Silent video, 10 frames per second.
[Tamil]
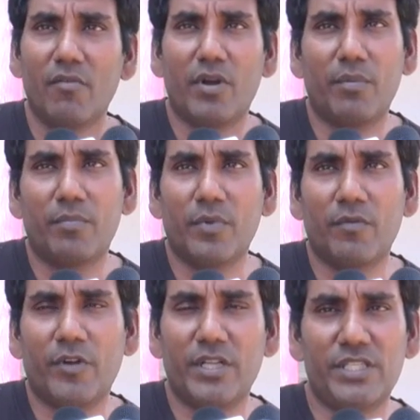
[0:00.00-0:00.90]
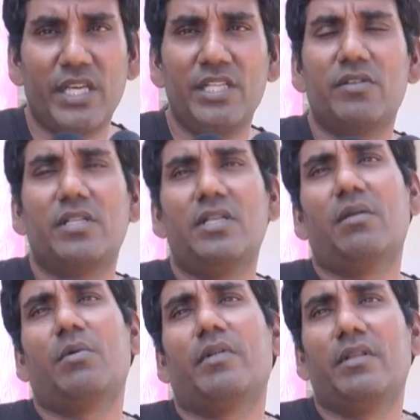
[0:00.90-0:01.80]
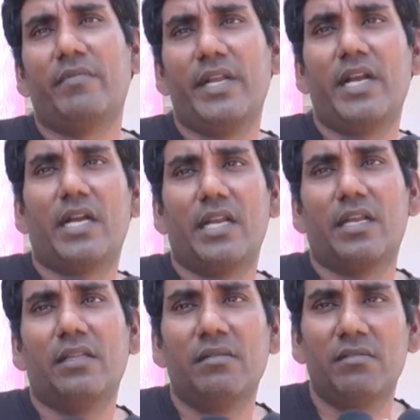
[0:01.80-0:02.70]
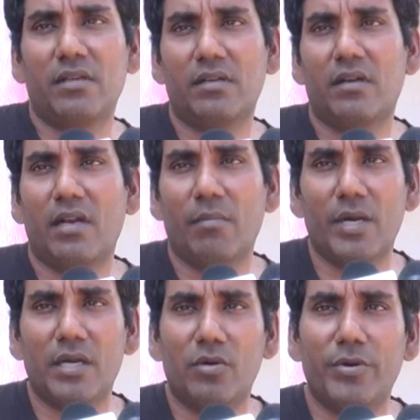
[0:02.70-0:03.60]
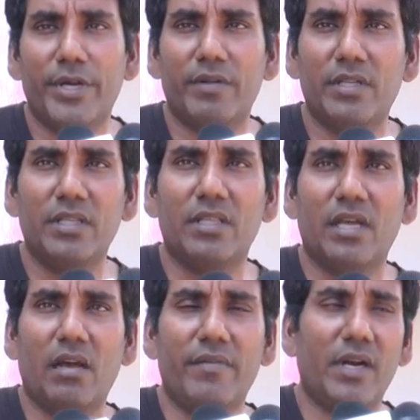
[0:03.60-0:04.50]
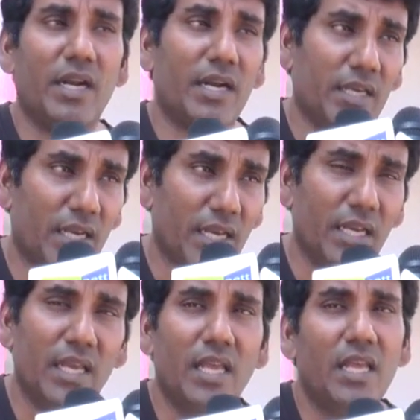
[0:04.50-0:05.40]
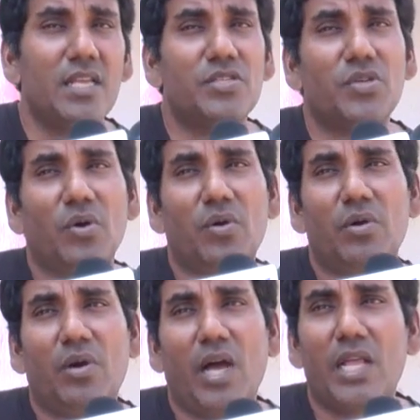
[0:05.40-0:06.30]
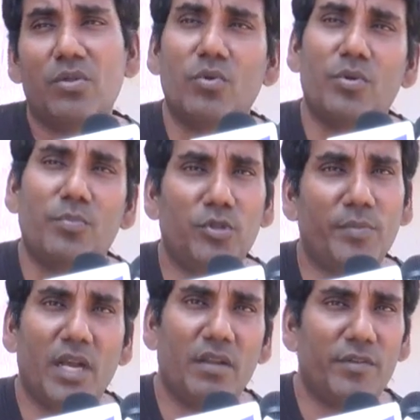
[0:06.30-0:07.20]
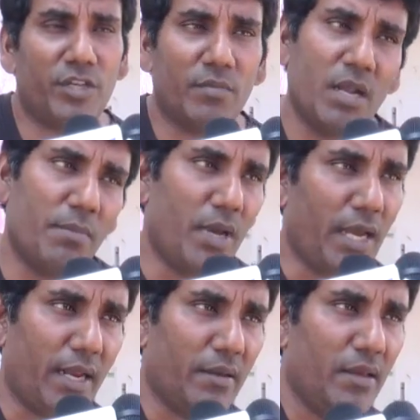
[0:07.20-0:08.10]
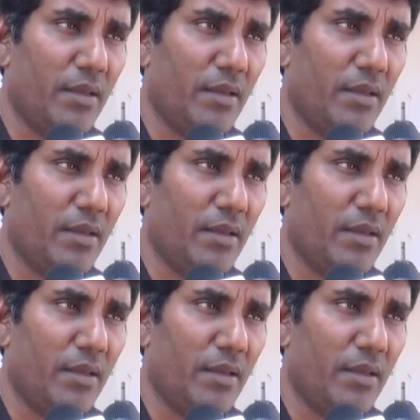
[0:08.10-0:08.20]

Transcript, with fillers: ஃபார் ஃபார் அ சேஞ்ச் வந்து நம்ம வந்து வெளிநாட்டிலேருந்து நபர்களை கூட்டிகிட்டு வந்து இந்த ஆவிகளை அடக்கிறாங்க ஸோ அது ஒரு புதுமையான விஷயமாக நான் பார்க்குறேன்